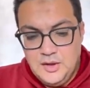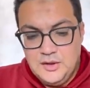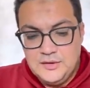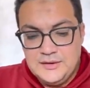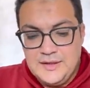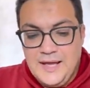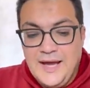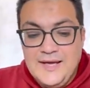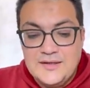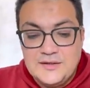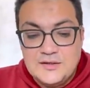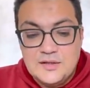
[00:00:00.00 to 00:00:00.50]

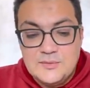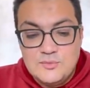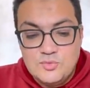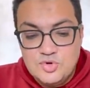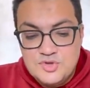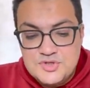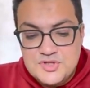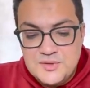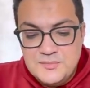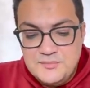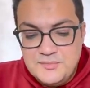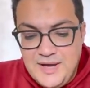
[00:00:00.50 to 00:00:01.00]
نهايه
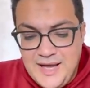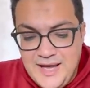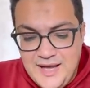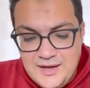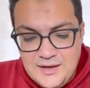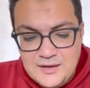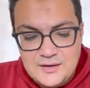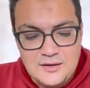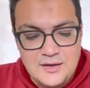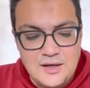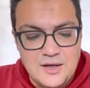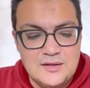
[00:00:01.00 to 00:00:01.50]
الموسم
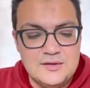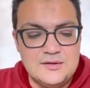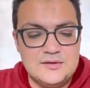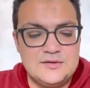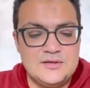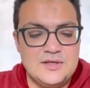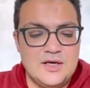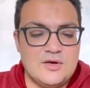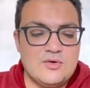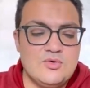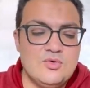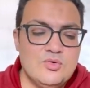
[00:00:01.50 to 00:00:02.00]
بقى قد
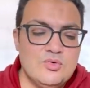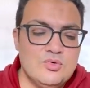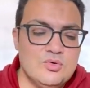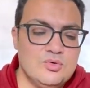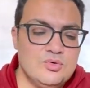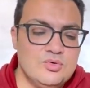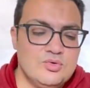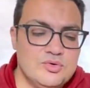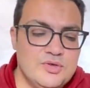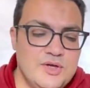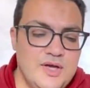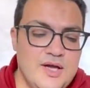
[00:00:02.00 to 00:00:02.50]
يكون
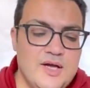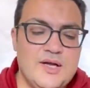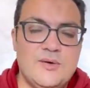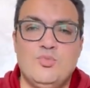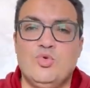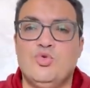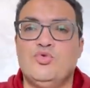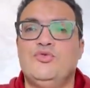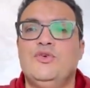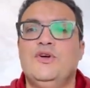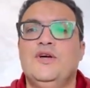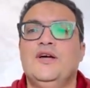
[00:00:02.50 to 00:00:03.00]
هناك
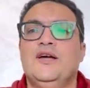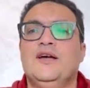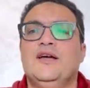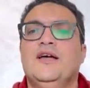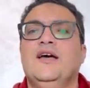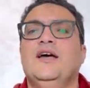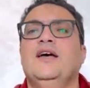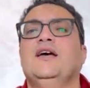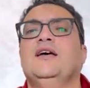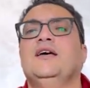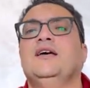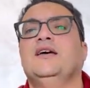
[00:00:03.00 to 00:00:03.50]

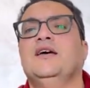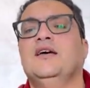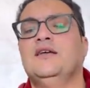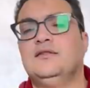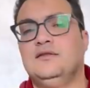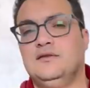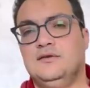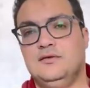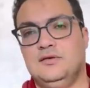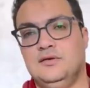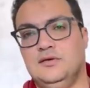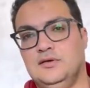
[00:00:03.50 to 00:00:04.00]

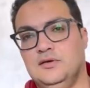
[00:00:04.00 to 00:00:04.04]
مفاجات